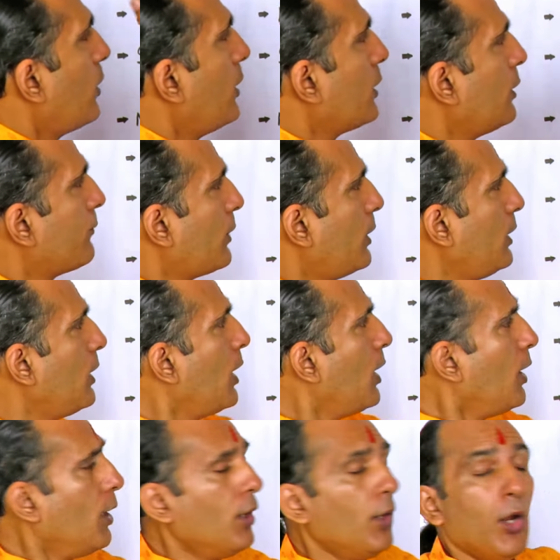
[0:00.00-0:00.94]
चोले की फली
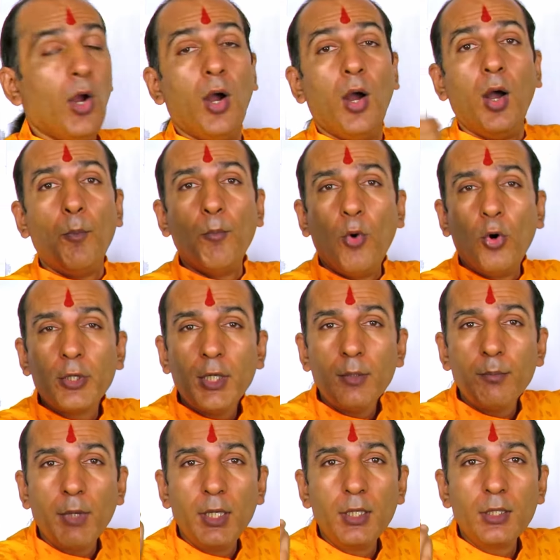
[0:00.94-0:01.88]

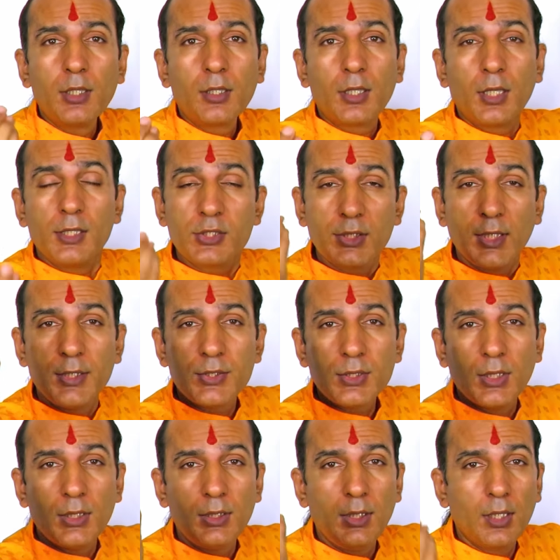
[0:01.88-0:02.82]
मॉडर्न मेडिकल साइंस
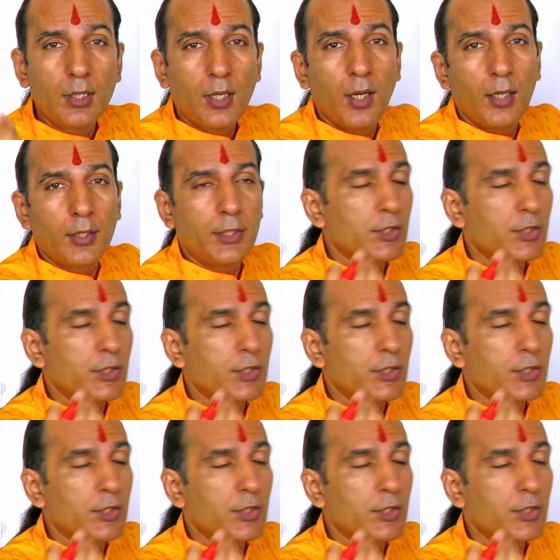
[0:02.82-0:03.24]
ने यह कहा